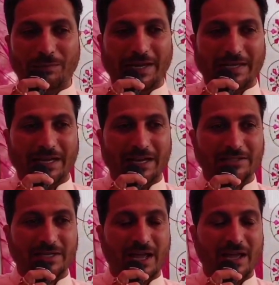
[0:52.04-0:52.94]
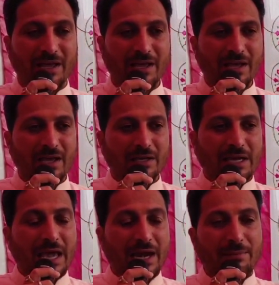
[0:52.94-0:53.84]
भी इनकी नजर है
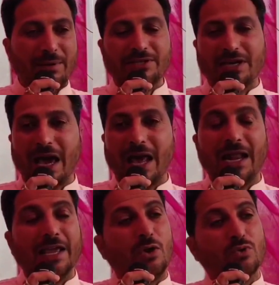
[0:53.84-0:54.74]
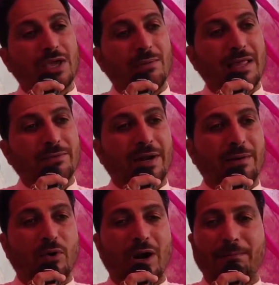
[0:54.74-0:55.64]
गहने भी सरकार लेगी उसके बाद फिर
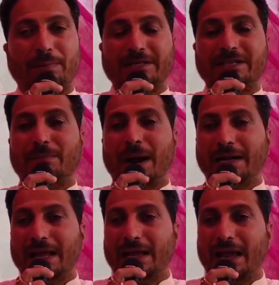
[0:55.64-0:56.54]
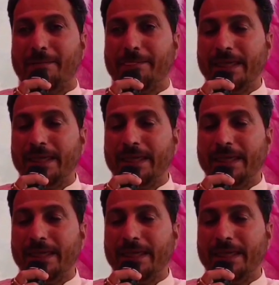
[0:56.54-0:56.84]
हम बोला फिर से बांटेंगे